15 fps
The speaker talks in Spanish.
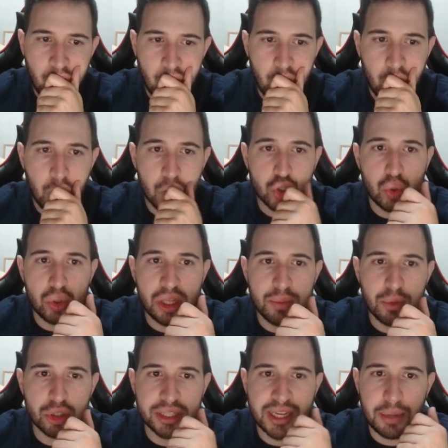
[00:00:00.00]
Los
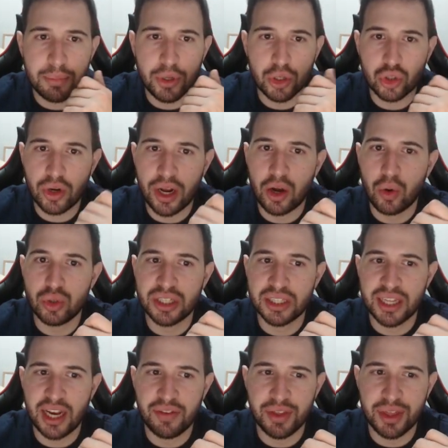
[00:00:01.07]
últimos cambios son ajustes
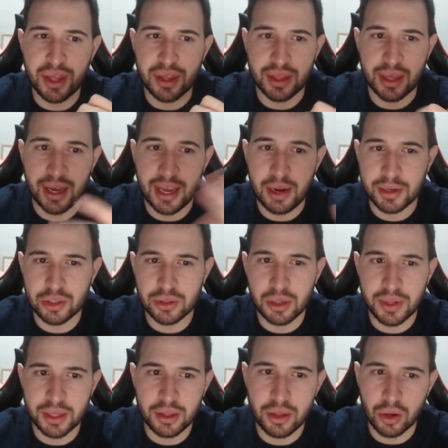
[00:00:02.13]
de la eficiencia. El bastón del
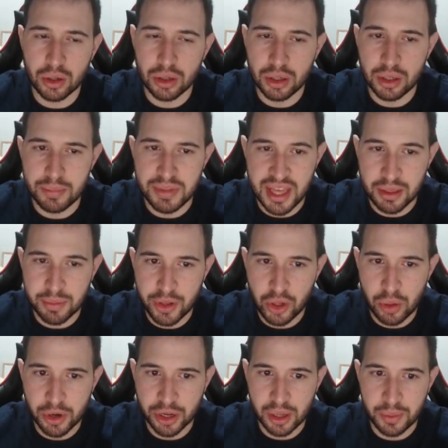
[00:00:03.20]
vacío, 10 menos
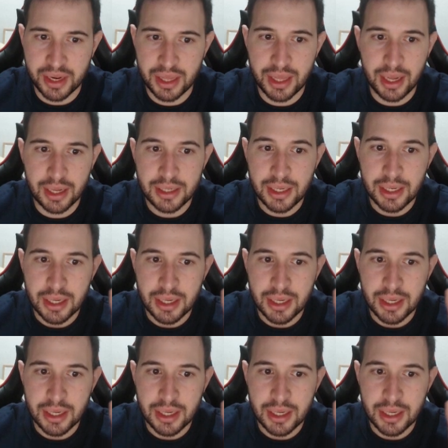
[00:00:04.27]
de poder de habilidad.